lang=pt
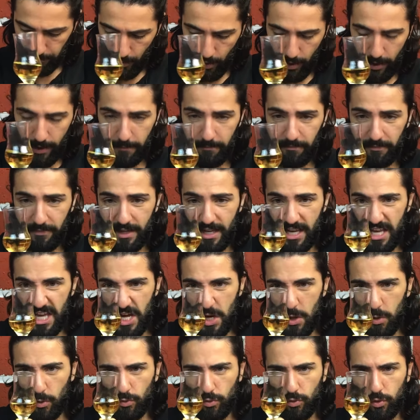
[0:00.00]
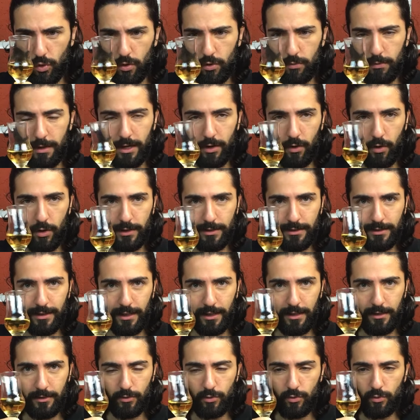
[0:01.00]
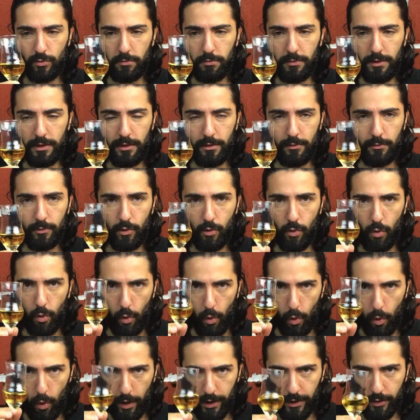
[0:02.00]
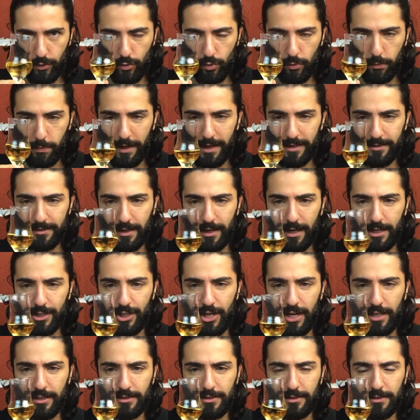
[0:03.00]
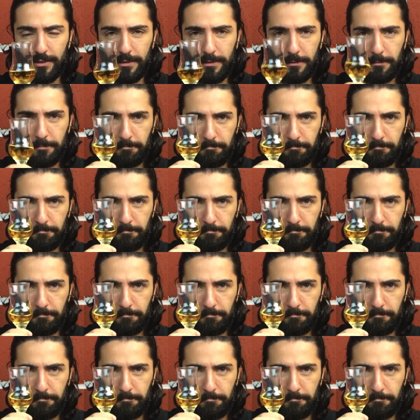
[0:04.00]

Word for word: Ó, eu dou uma nota no mínimo 8 para essa cachaça.